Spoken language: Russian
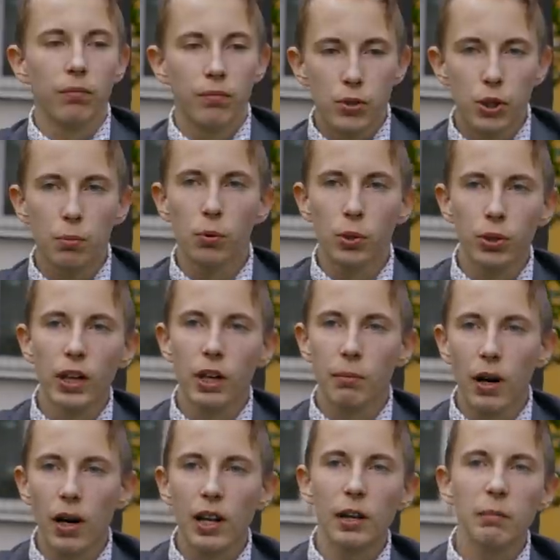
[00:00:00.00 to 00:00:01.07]
все будет
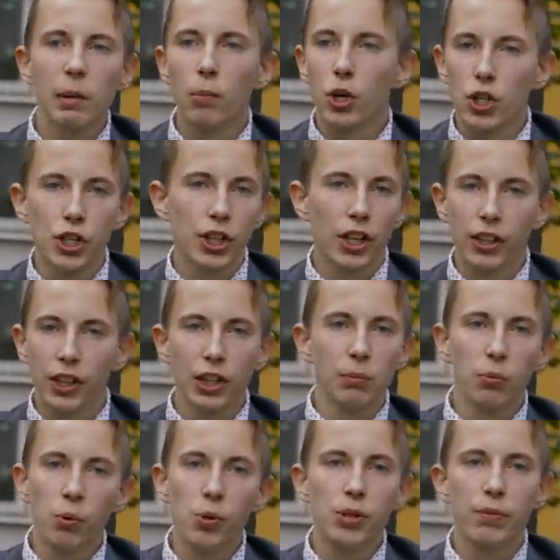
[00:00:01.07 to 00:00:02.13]
нормально, мы больше никогда не
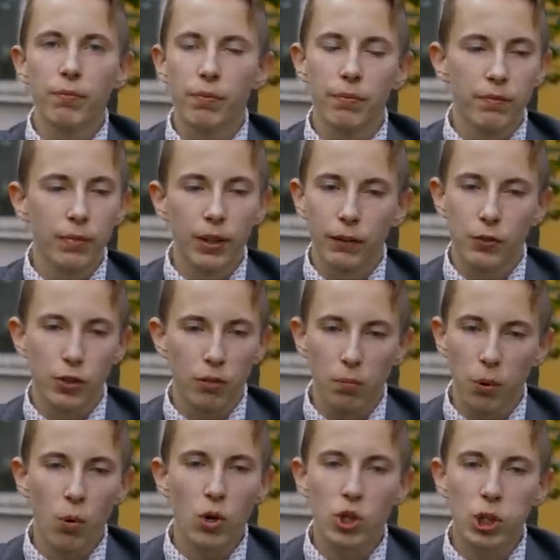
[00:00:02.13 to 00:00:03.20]
будем, это все в
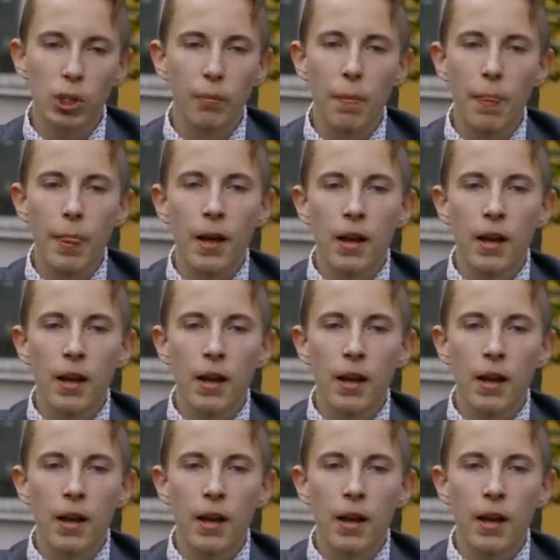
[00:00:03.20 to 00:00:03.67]
прошлом.